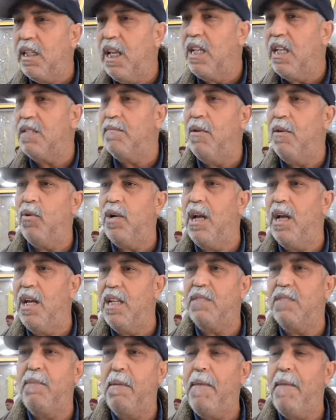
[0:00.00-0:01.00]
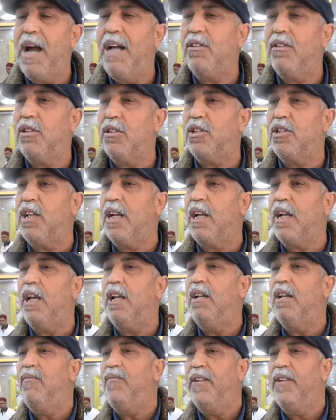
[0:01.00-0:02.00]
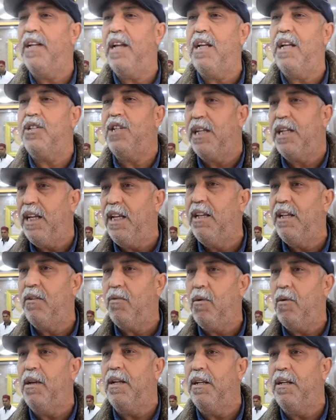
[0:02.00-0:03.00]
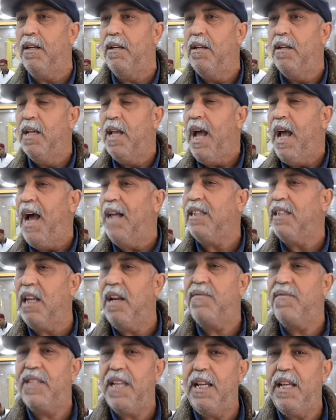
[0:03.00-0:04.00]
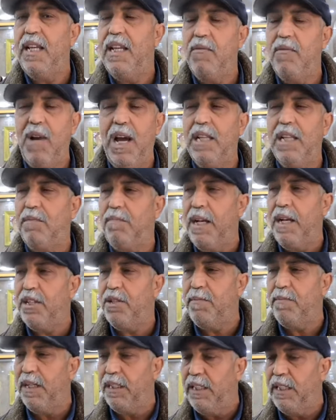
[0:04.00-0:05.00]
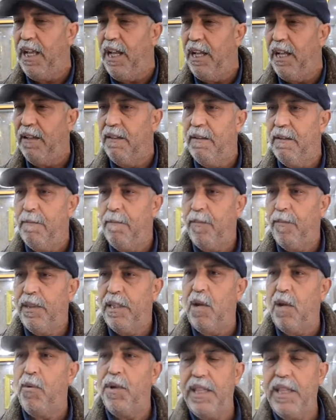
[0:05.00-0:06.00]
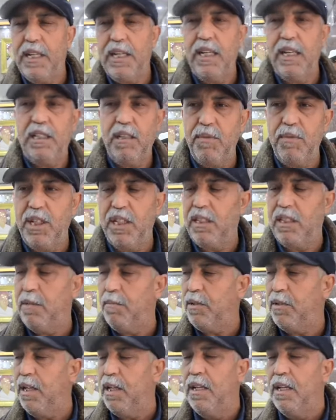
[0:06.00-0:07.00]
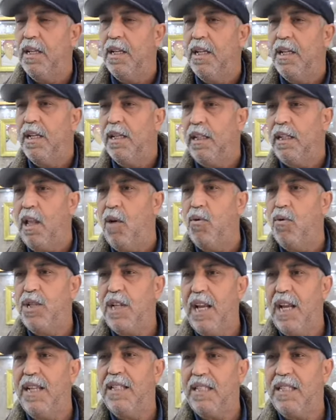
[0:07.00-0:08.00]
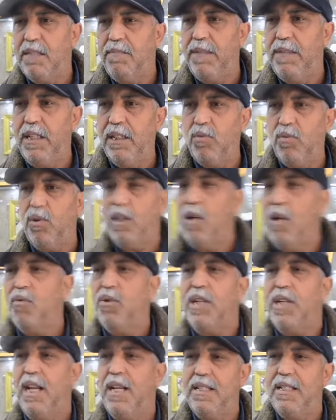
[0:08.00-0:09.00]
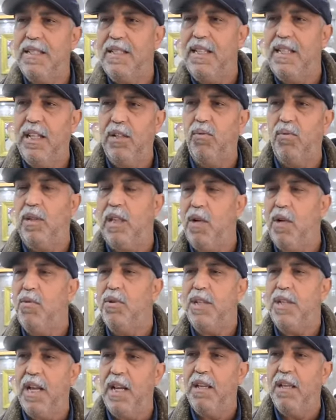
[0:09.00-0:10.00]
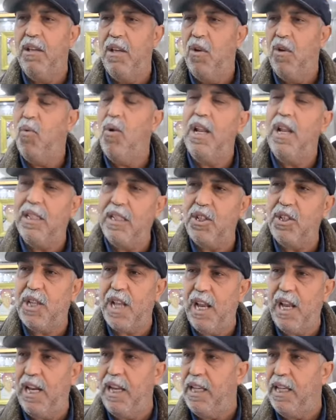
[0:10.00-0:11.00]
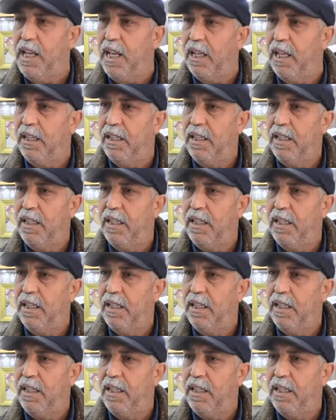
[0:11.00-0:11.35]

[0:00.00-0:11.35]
ازمه وراء ازمه ما عندش شكل انفراج شكل حتى نفسانيا وعد ما عادش مرتاح تو واذا كانت تمشي تبكي تلوج على السميد وتلوج على الزيت وتلوج على ولات اشكاليه